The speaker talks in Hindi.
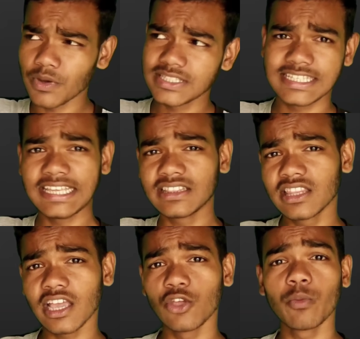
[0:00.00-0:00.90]
बस
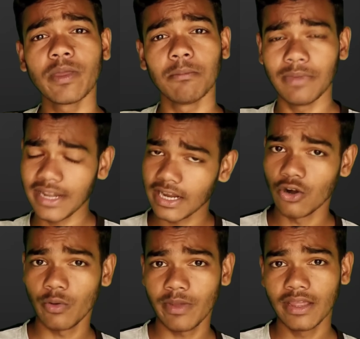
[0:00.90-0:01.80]
इतना ही रुपये मेरे
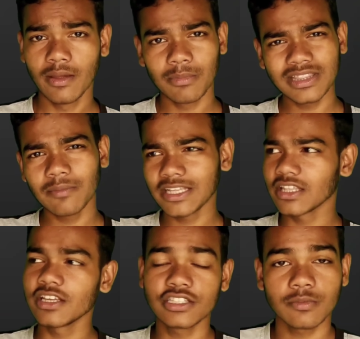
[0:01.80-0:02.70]
अकाउंट में है मतलब एक
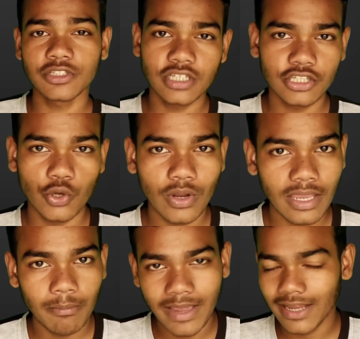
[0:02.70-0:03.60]
तरीके समझ सकते हो
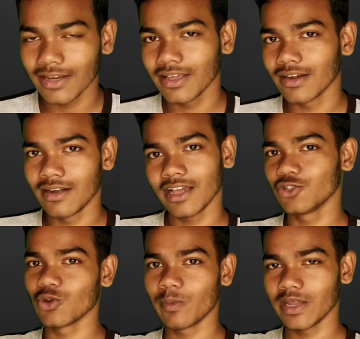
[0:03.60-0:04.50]
कि बैंक ने ढाई
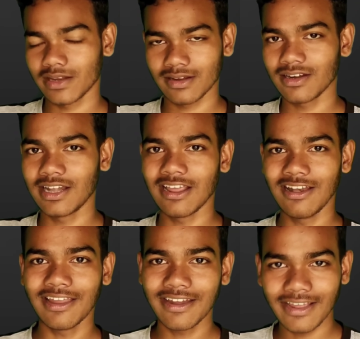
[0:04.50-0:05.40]
सौ रुपये कट कर
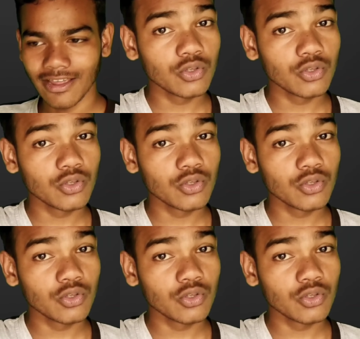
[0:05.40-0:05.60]
लिए ठीक है